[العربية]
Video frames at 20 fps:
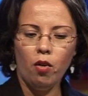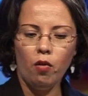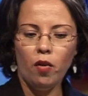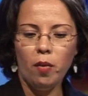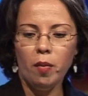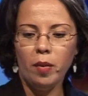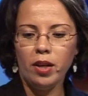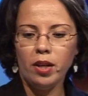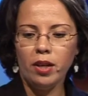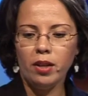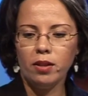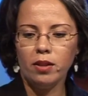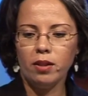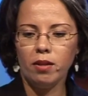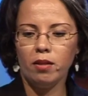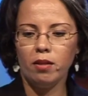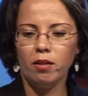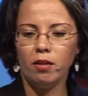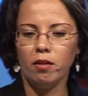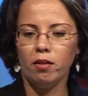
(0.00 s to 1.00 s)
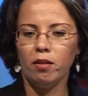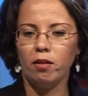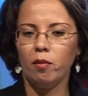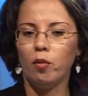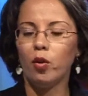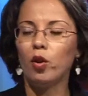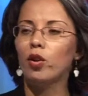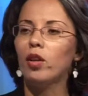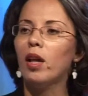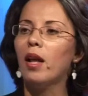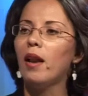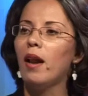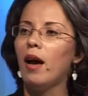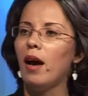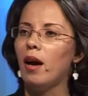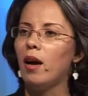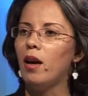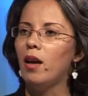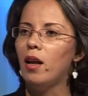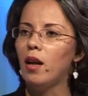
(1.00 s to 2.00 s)
وفما ناس آه،
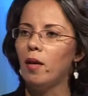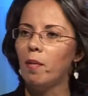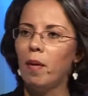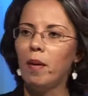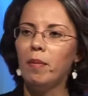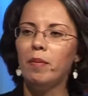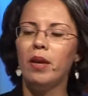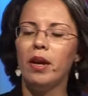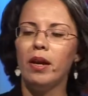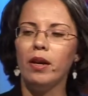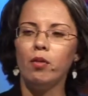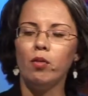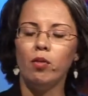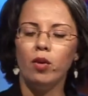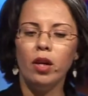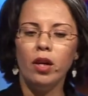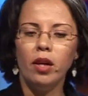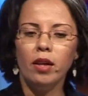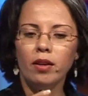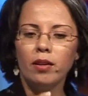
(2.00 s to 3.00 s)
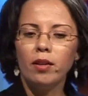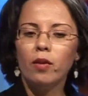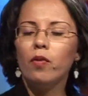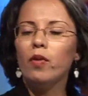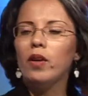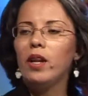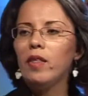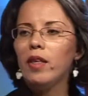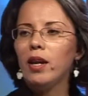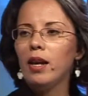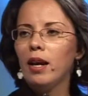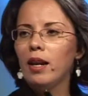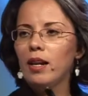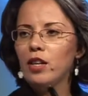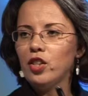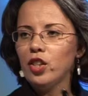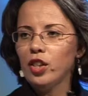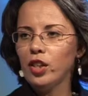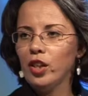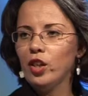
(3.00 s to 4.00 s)
مقتنعه مبدا انه الطفل هذاك
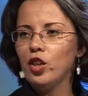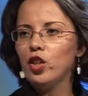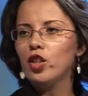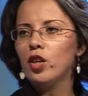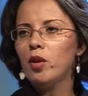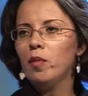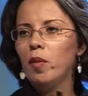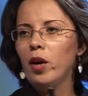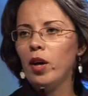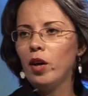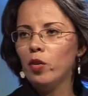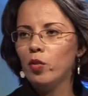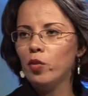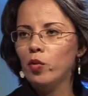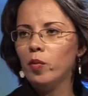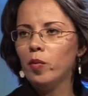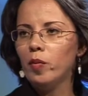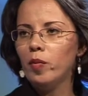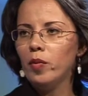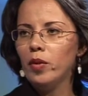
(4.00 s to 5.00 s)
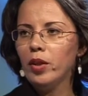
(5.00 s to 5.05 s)
علاش يعيش محروم